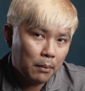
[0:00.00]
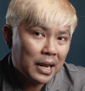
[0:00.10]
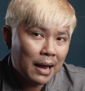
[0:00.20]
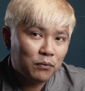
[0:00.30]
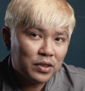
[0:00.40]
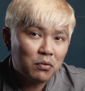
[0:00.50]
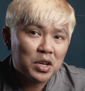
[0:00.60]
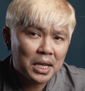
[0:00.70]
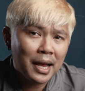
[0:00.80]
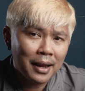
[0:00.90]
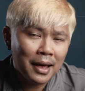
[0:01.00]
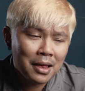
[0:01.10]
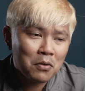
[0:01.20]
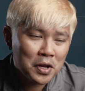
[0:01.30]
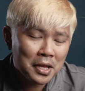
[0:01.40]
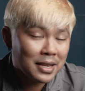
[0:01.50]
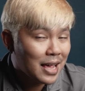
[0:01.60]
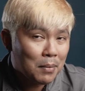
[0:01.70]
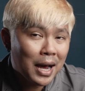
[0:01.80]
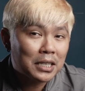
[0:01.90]
แต่ไม่นับ ZV-10 นะแาดอีเทน
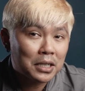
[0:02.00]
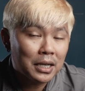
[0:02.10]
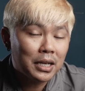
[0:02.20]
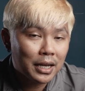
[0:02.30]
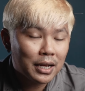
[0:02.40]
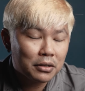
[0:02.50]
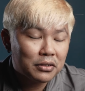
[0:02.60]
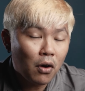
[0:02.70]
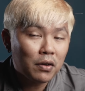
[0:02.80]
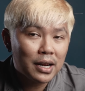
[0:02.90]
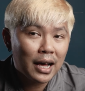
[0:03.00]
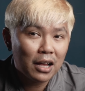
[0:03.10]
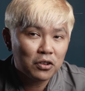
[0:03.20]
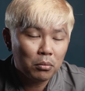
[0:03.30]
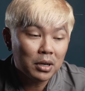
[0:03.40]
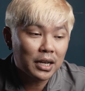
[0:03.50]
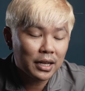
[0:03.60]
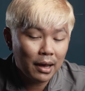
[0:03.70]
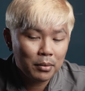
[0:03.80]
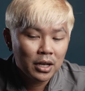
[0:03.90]
ใส่มาให้เฉยเลยในกล้องในราคา 20,000
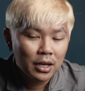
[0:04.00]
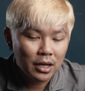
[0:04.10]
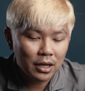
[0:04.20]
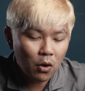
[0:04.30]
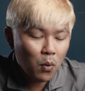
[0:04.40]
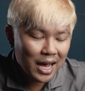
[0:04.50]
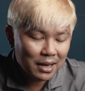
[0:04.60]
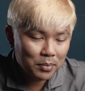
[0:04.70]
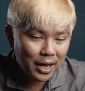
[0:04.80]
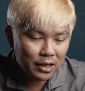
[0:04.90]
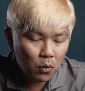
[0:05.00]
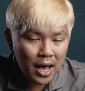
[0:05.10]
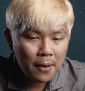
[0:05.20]
นะครับก็ว่ากันไปแต่ว่า